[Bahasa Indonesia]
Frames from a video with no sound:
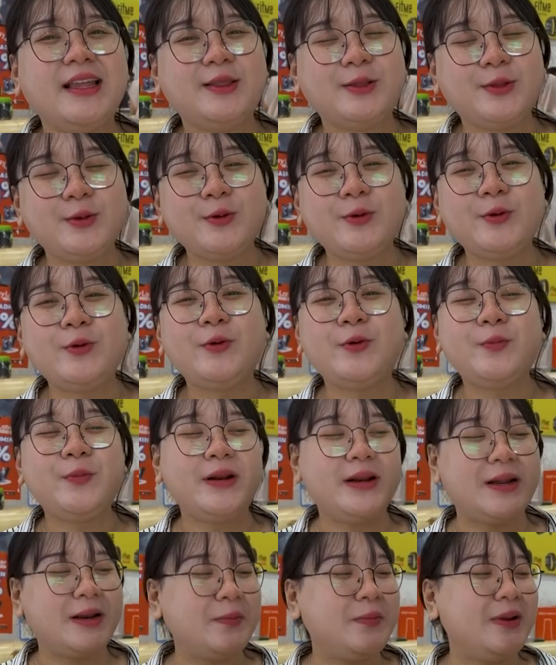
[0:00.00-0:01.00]
itu
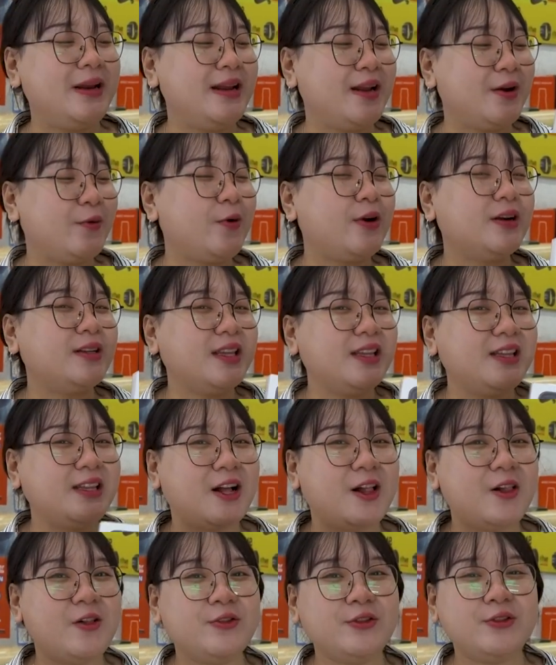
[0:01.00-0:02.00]
benar-benar worth it
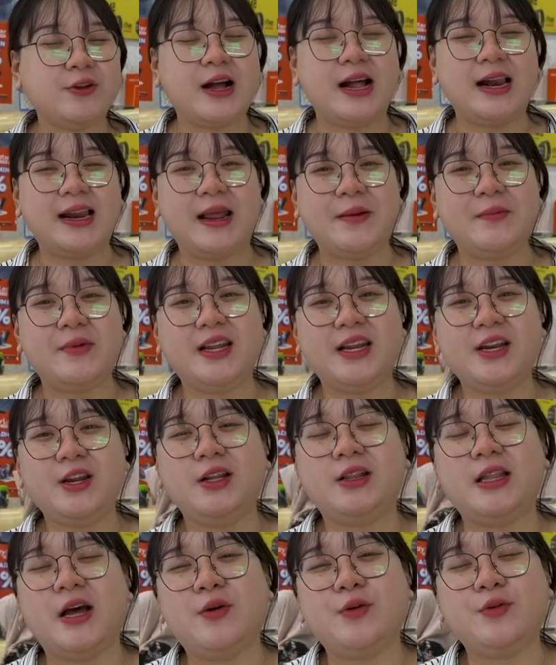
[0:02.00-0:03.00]
kalau untuk kalian beli
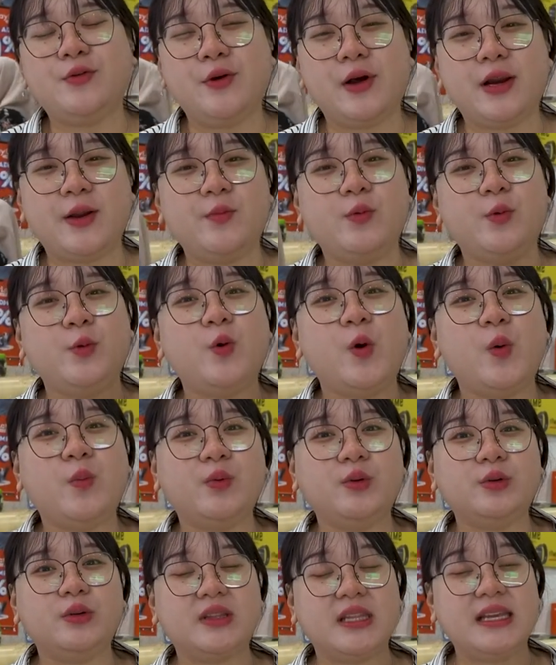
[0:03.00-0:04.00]
di tahun
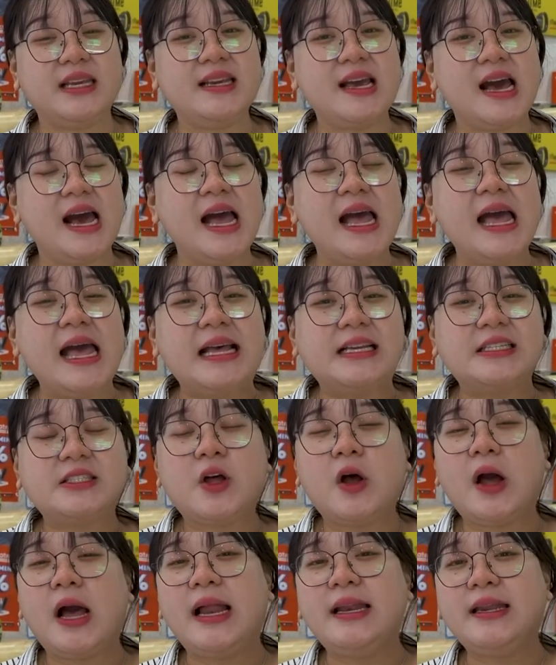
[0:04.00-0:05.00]
2023
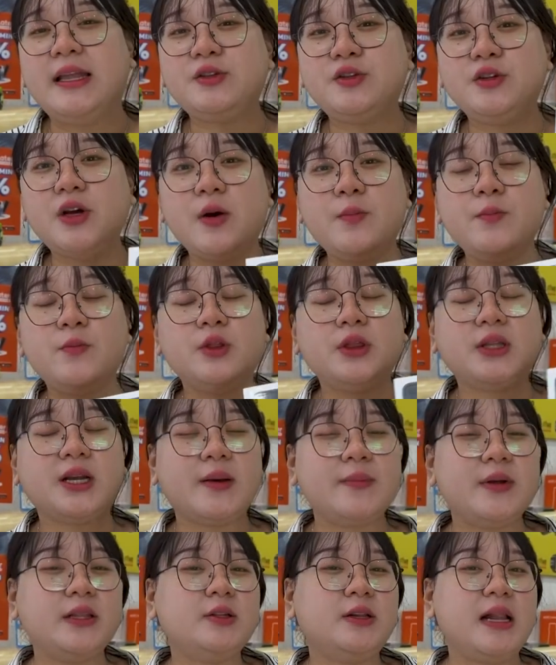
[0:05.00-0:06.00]
stokannya juga
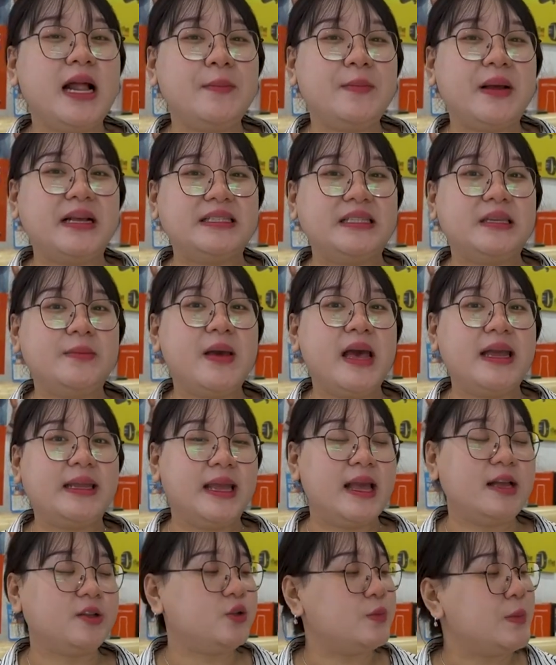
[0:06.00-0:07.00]
kebetulan masih
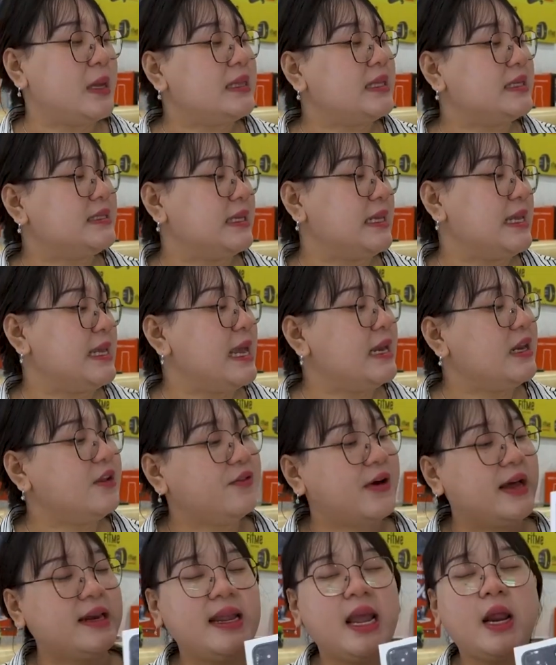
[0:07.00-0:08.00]
banyak, cuman tersedia
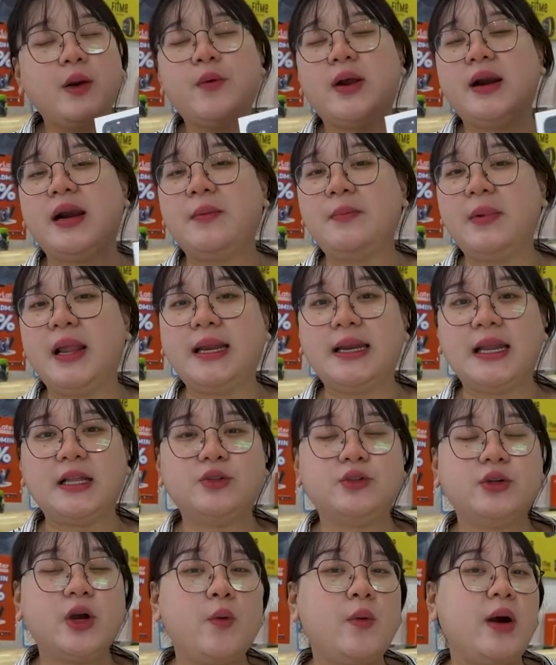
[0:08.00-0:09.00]
di varian warna black
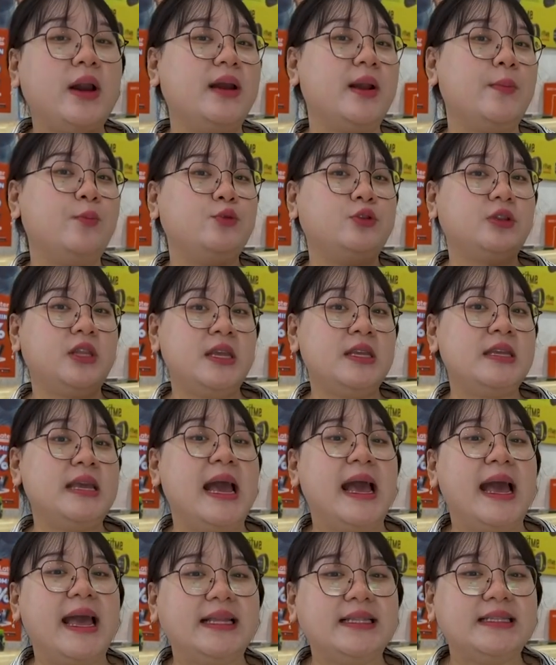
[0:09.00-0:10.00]
dan juga warna
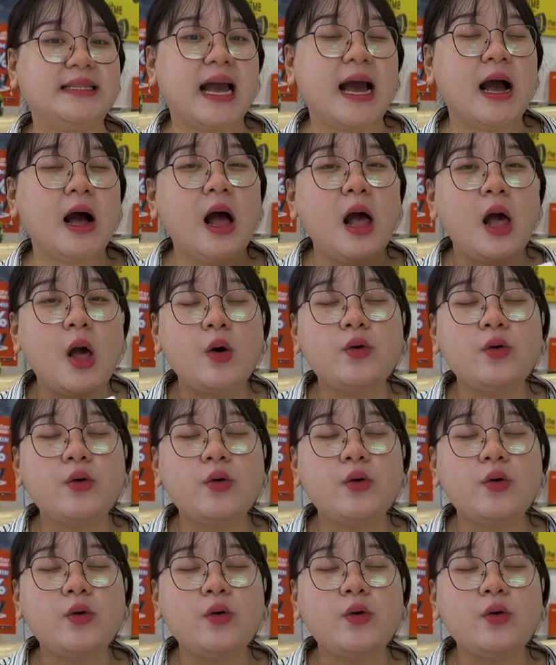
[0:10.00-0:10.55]
putihnya aja.